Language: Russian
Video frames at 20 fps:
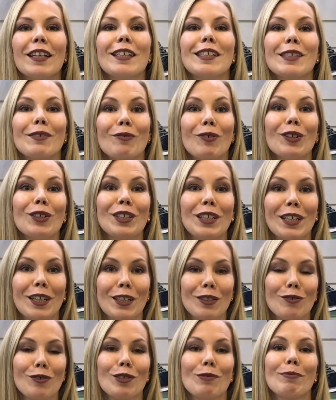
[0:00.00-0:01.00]
Сегодня я
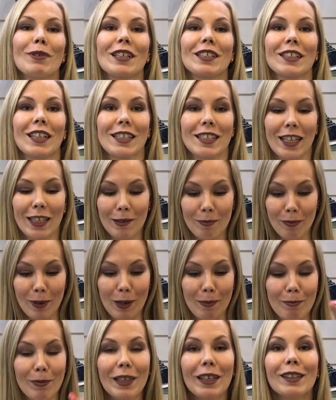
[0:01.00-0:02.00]
хочу тебе рассказать
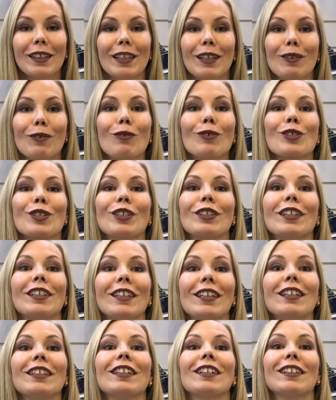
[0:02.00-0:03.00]
про белые кожаные
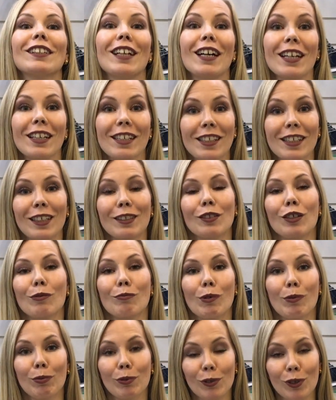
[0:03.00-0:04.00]
кеды Кларкс,
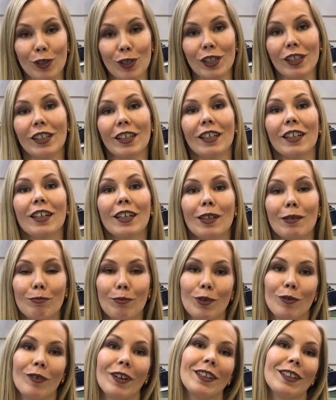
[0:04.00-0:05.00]
которые мы получили
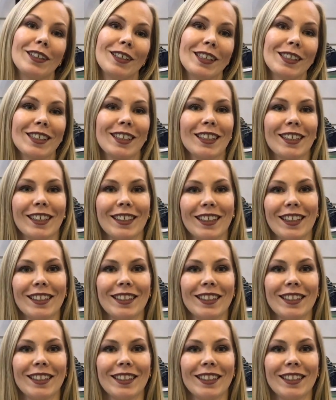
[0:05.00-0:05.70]
буквально несколько дней